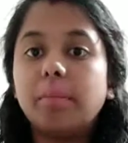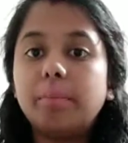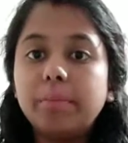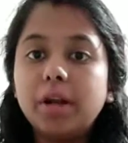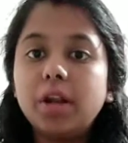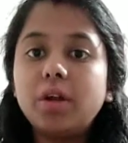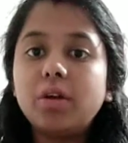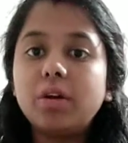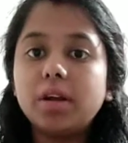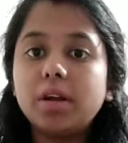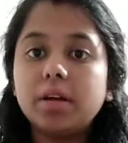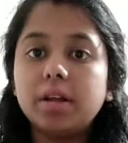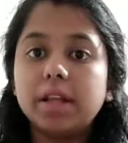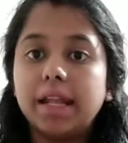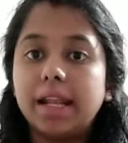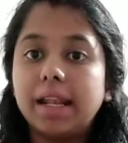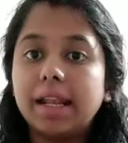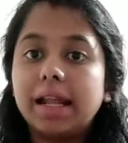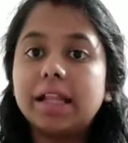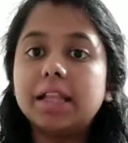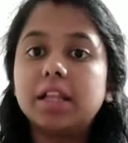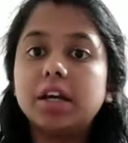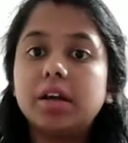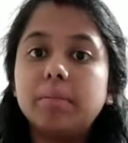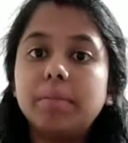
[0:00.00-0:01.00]
நம்மளோட
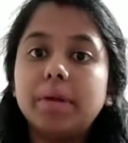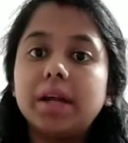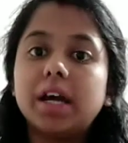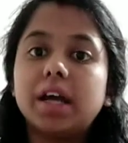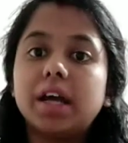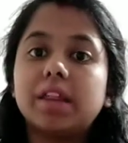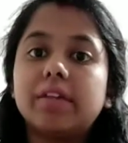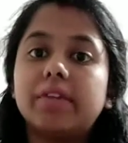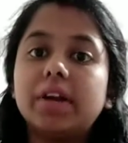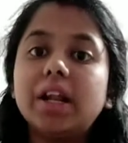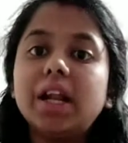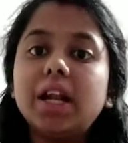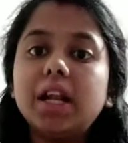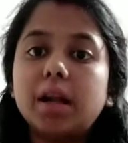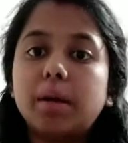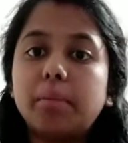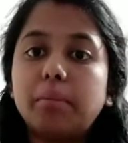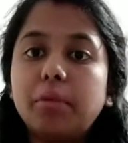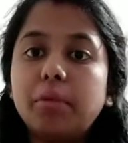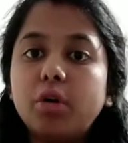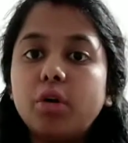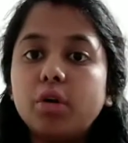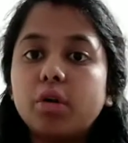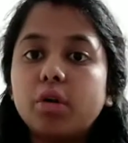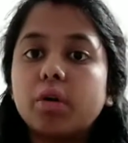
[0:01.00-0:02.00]
எல்லாத்துக்குமேங்கிறத விட
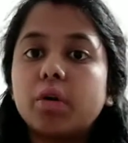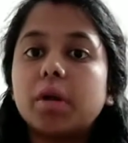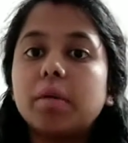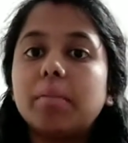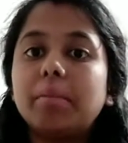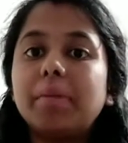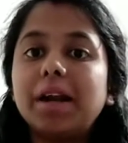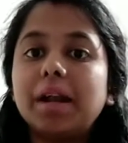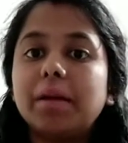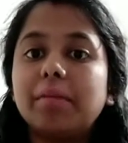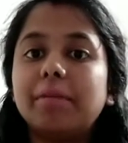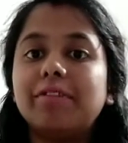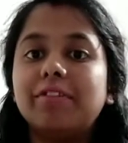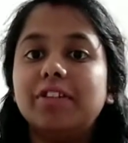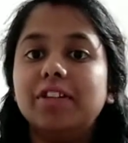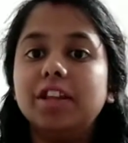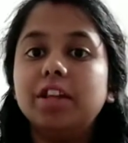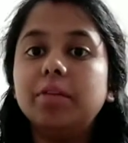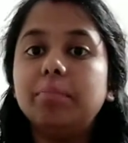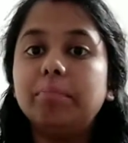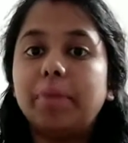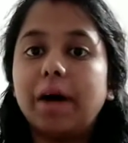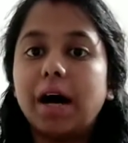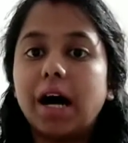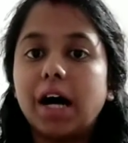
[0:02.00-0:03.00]
நம்மளோட உடம்ப நம்ம
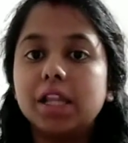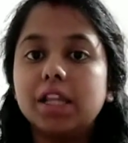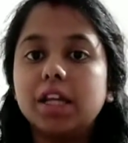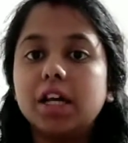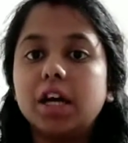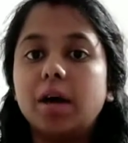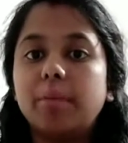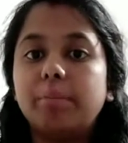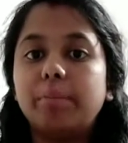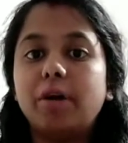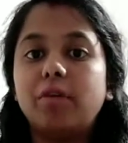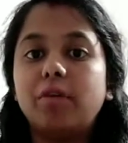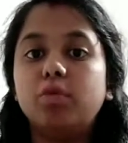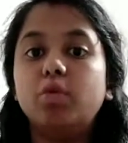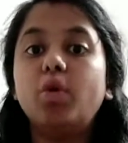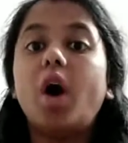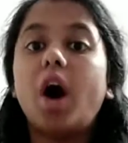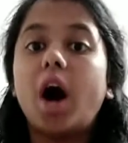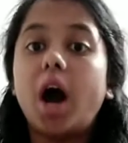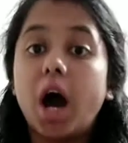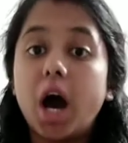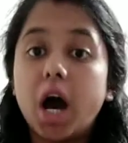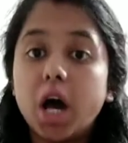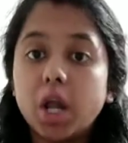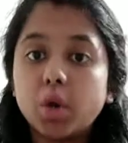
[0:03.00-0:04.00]
வந்து
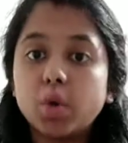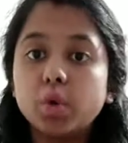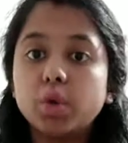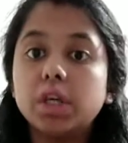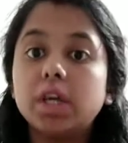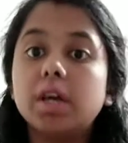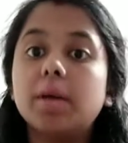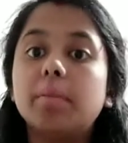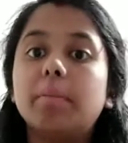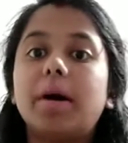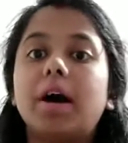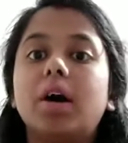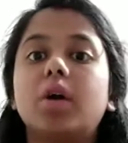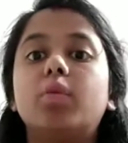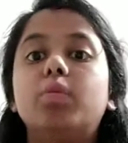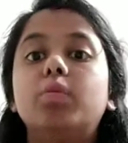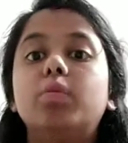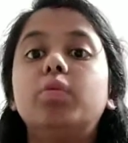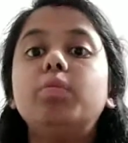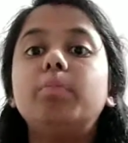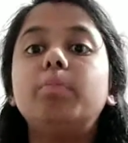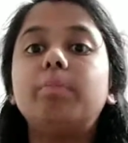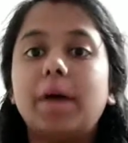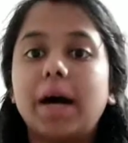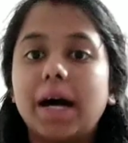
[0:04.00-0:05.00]
பாதுகாப்பாகவும்
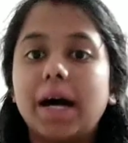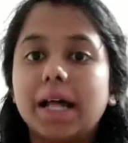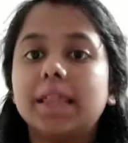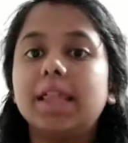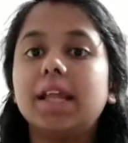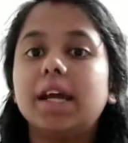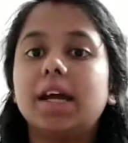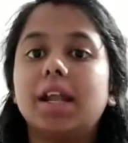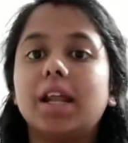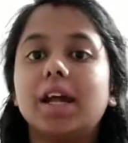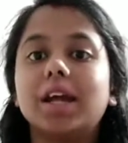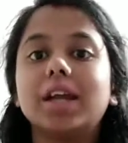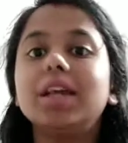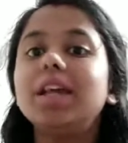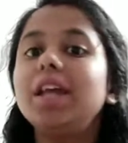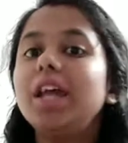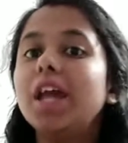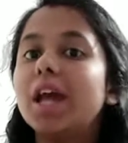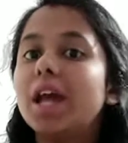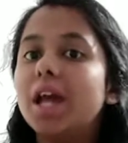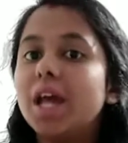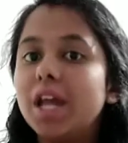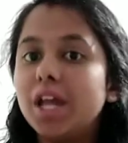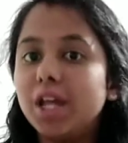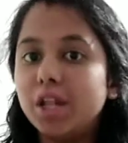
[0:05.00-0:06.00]
ஆரோக்கியமாகவும் பார்த்துக்கிறதுக்கு
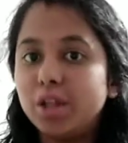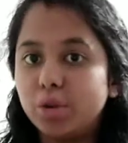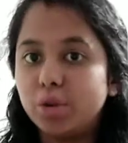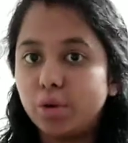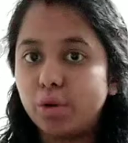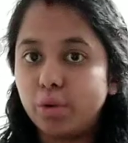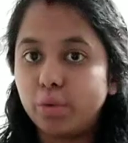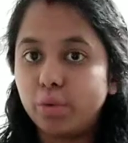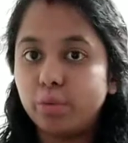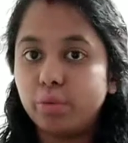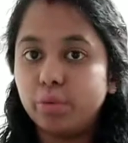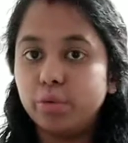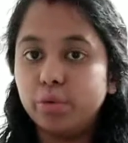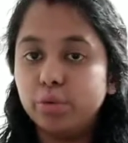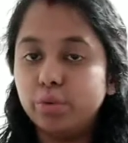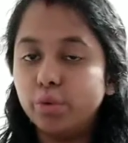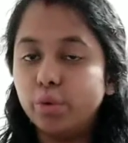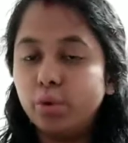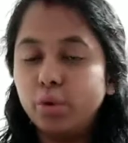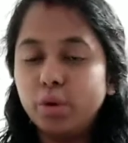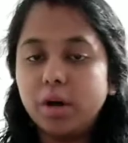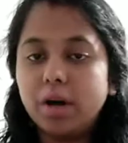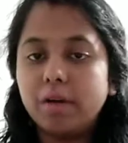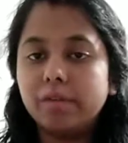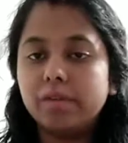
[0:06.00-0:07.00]
இந்த ஒரு
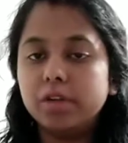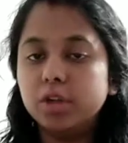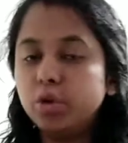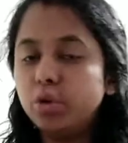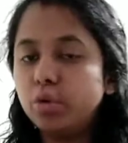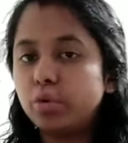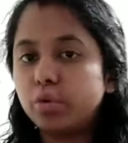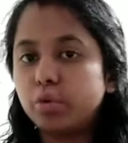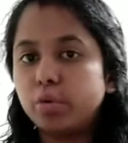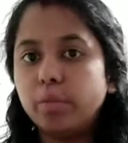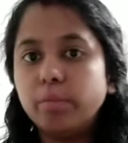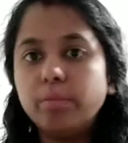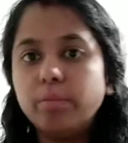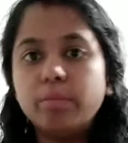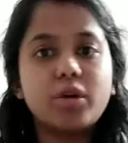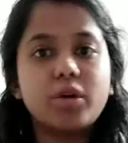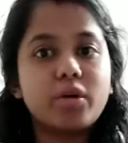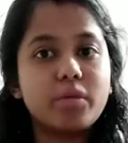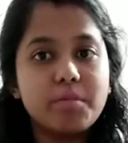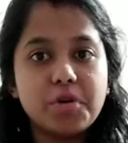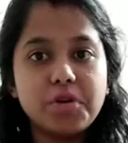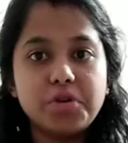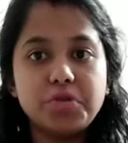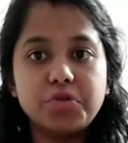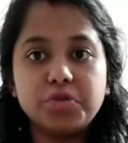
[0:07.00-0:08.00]
யோகா வந்து ரொம்ப
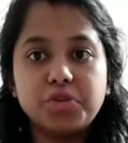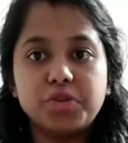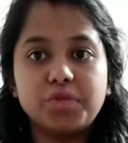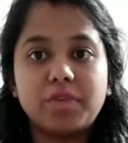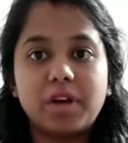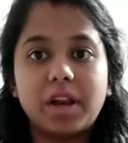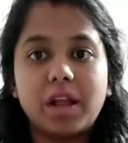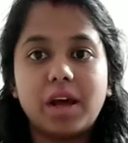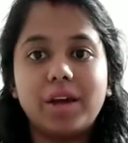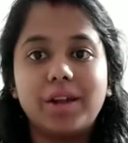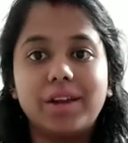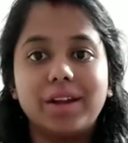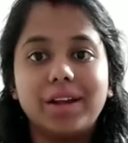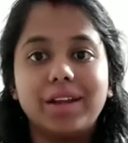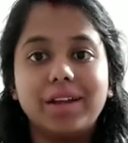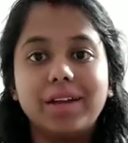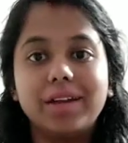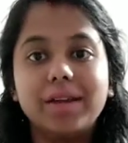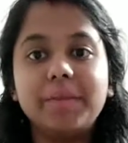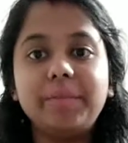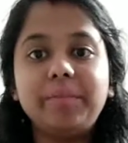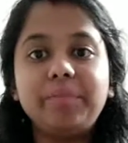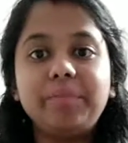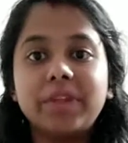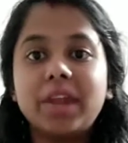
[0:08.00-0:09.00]
ரொம்ப யூஸ்ஃபுல்லாக
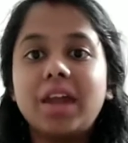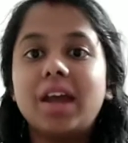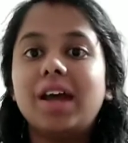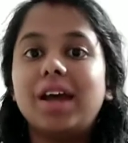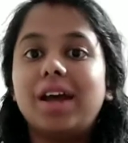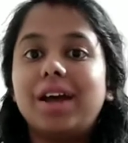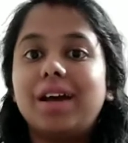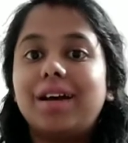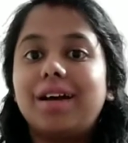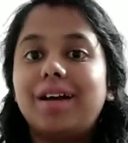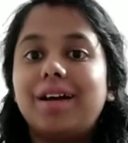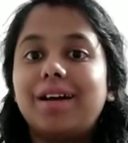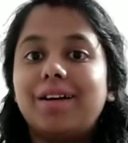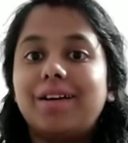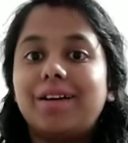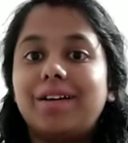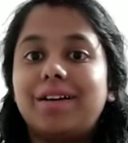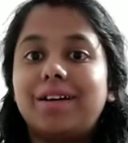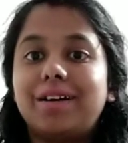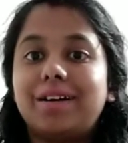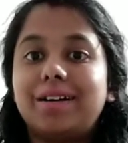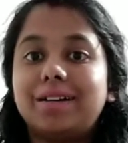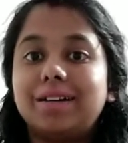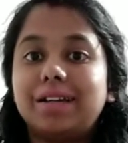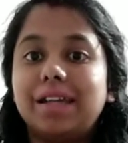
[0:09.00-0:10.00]
இருக்குது
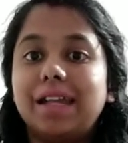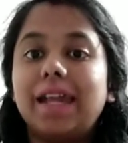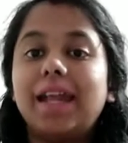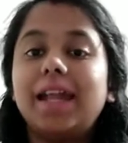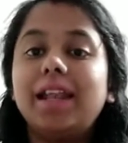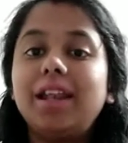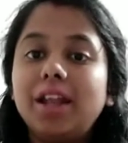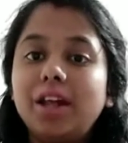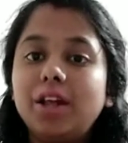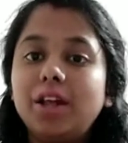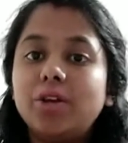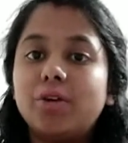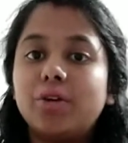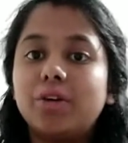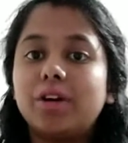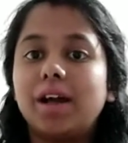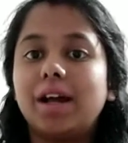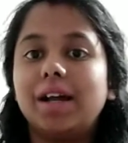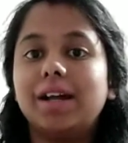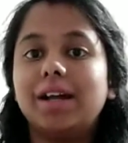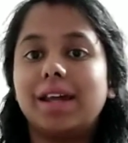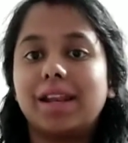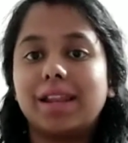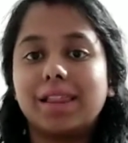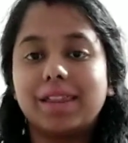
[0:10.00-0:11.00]
என்ன
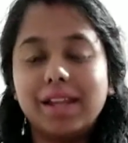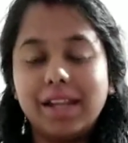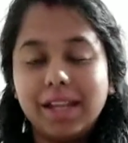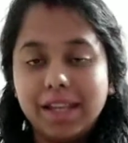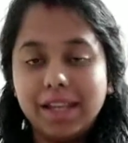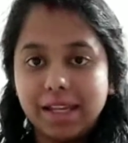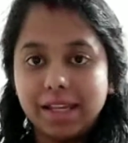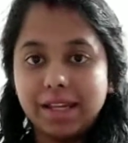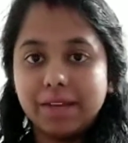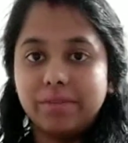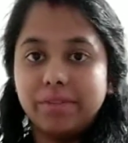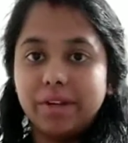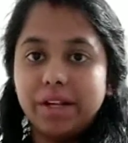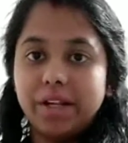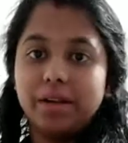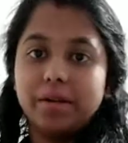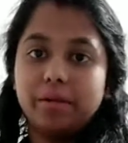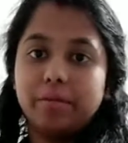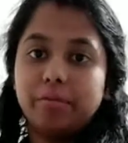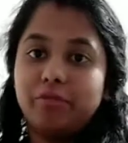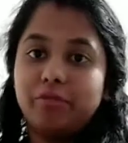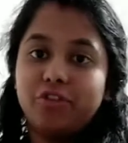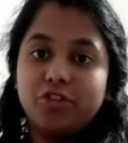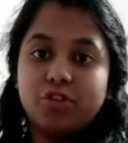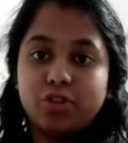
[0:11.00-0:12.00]
யோகாங்கிறத நீங்கள் வீ
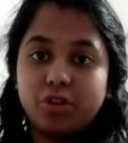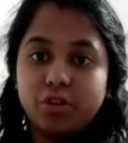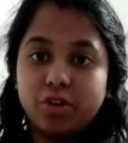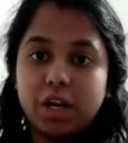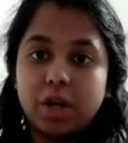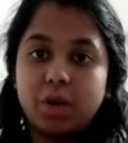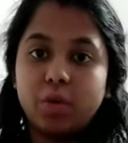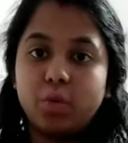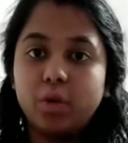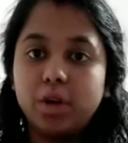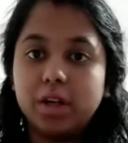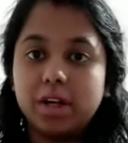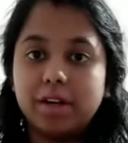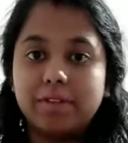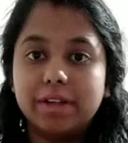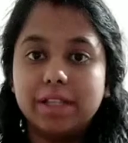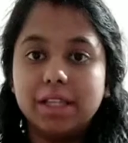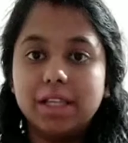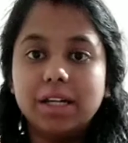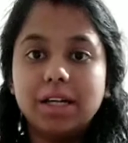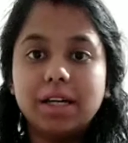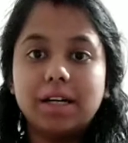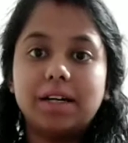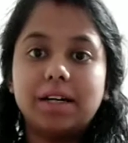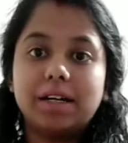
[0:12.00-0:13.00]
ஃபோட்டோ நான் உங்களுக்கு
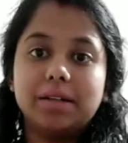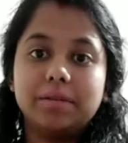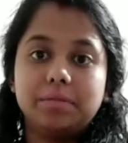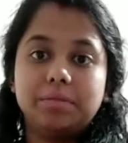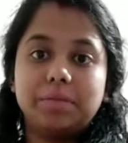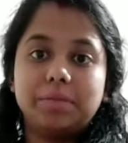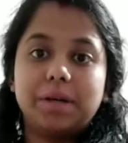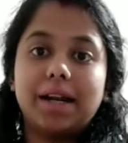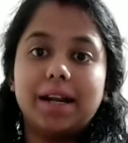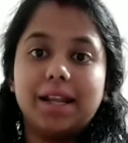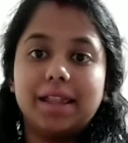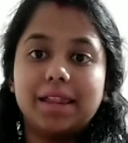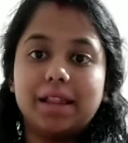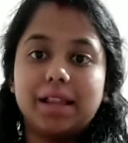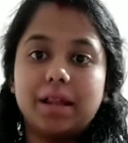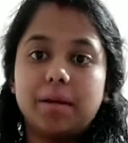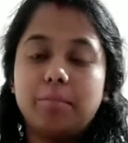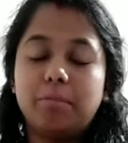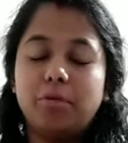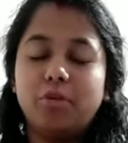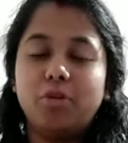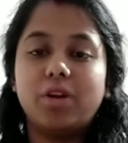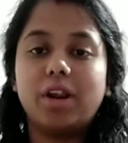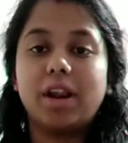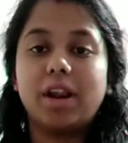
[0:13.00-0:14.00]
வந்து அடுத்ததாக